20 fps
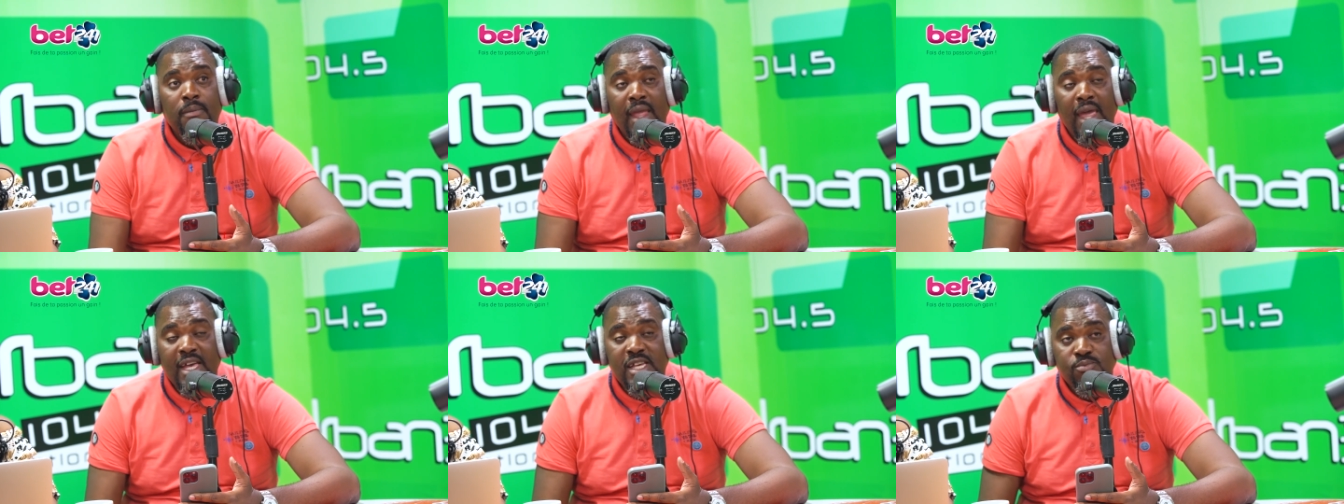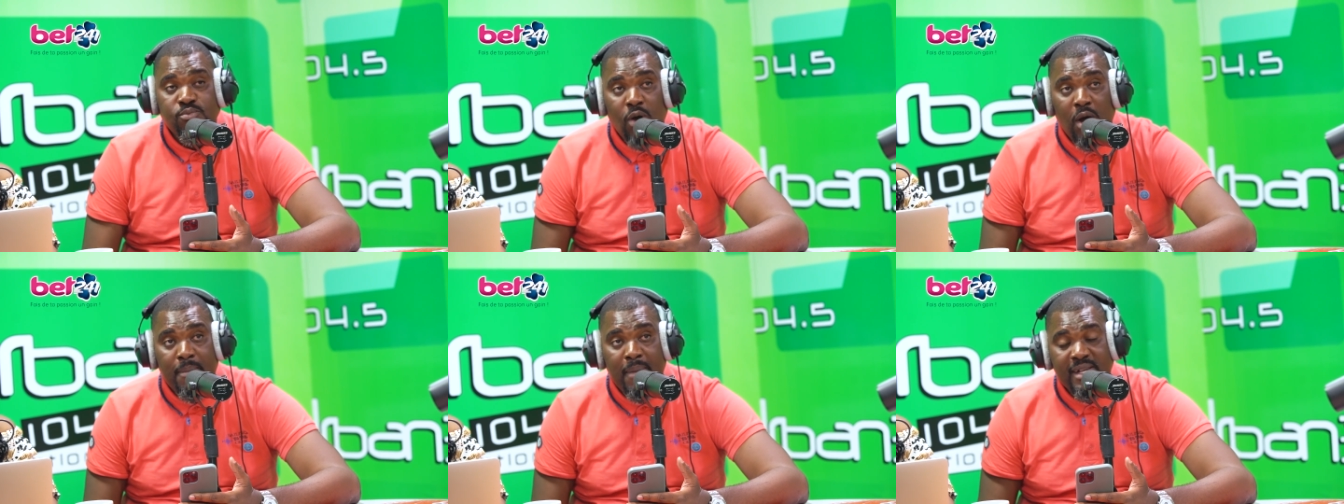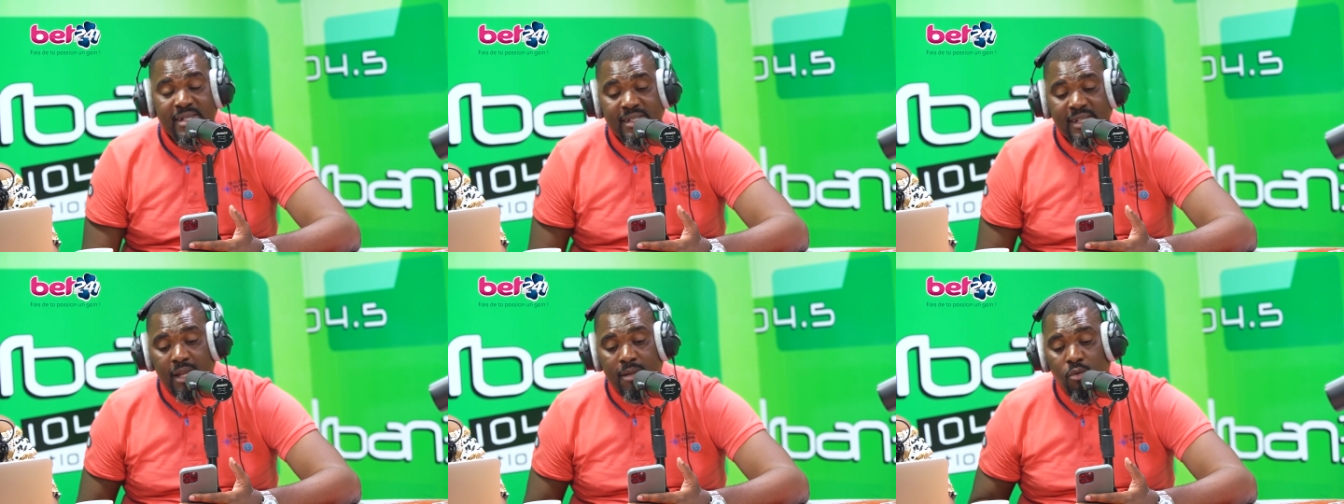Espoir
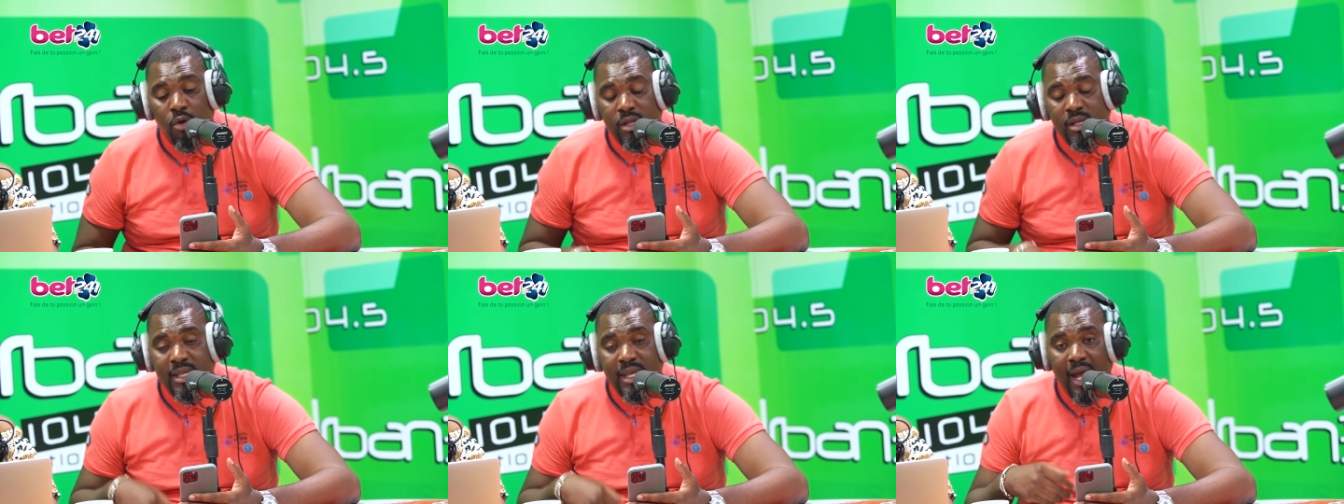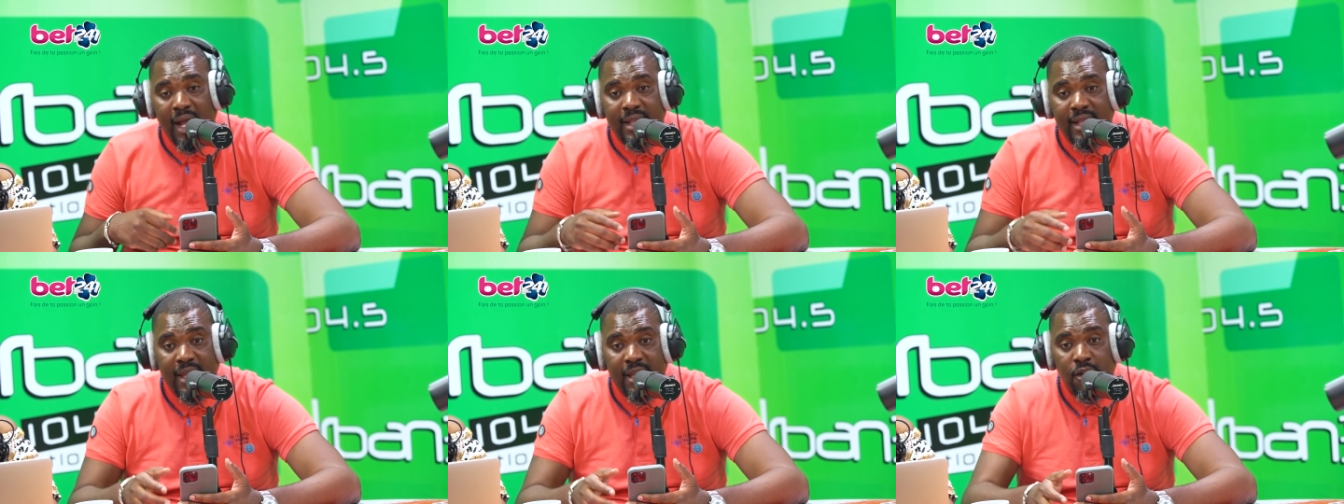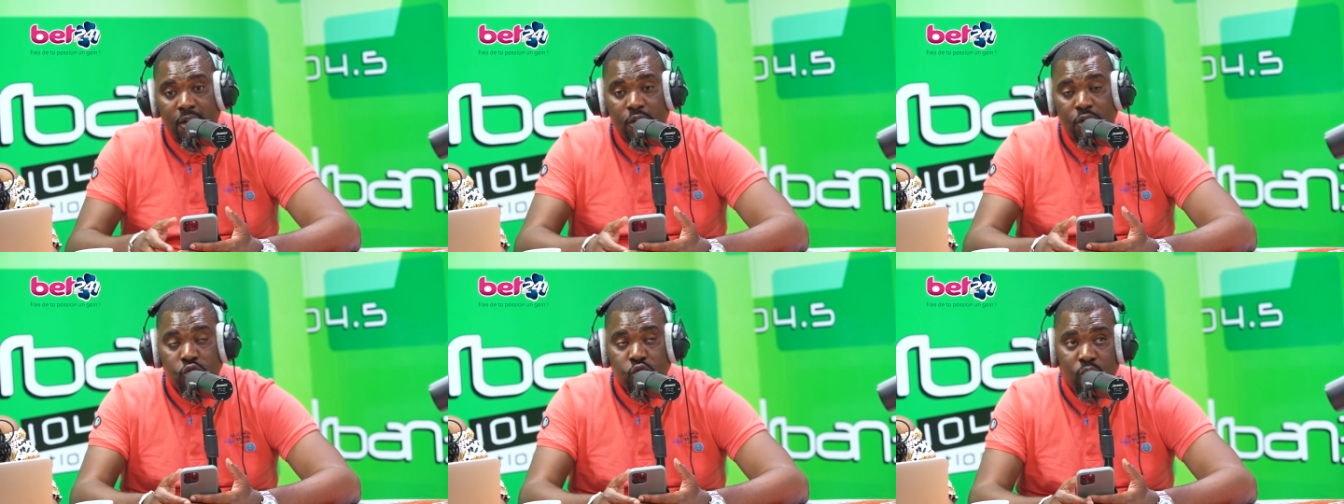Basketball qui
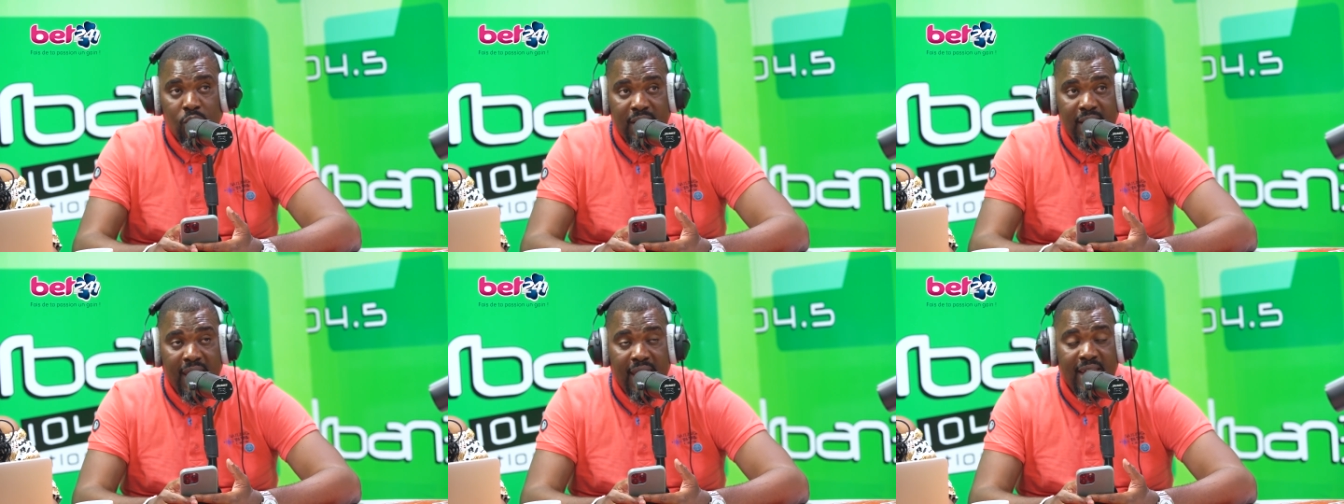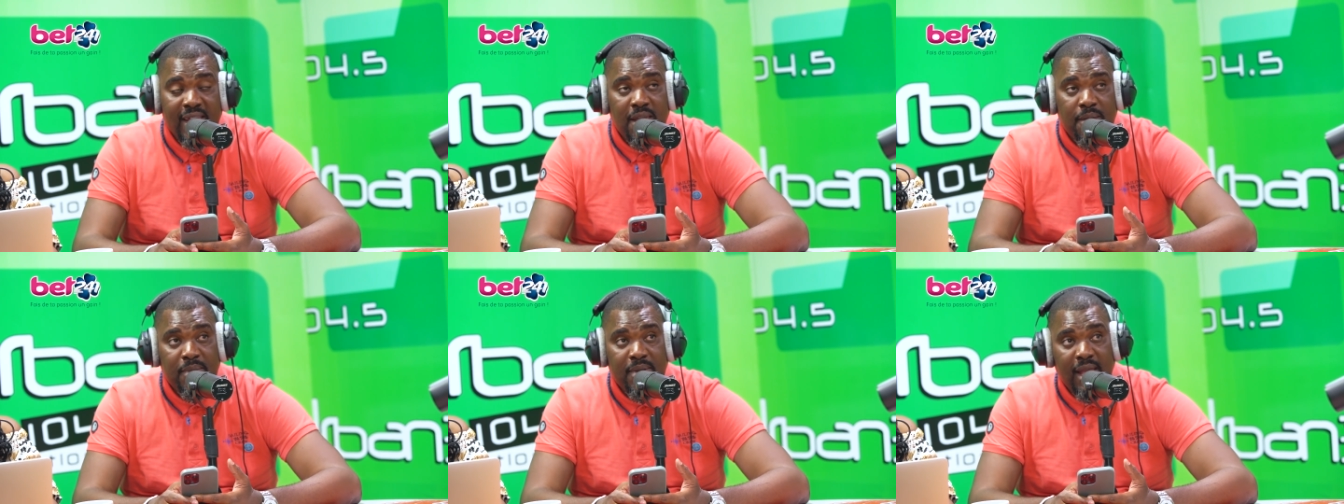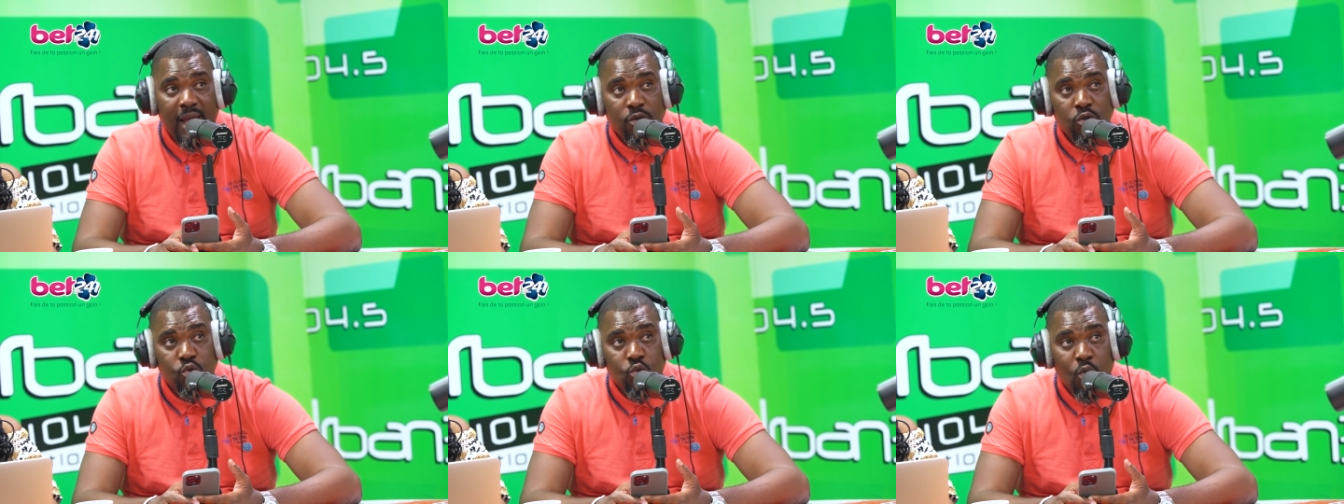allait jouer les
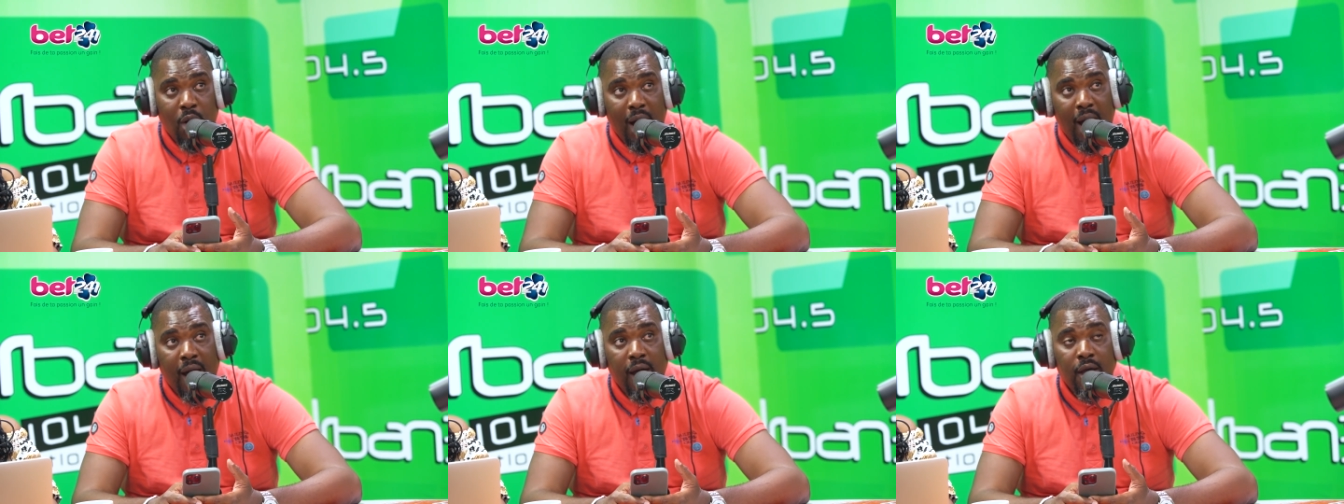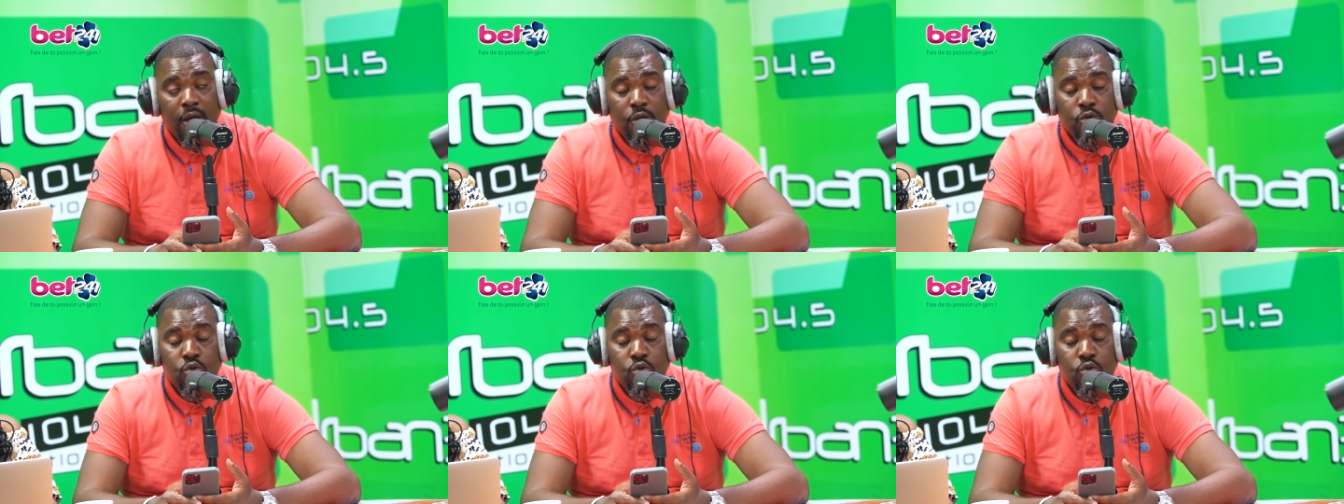éliminatoires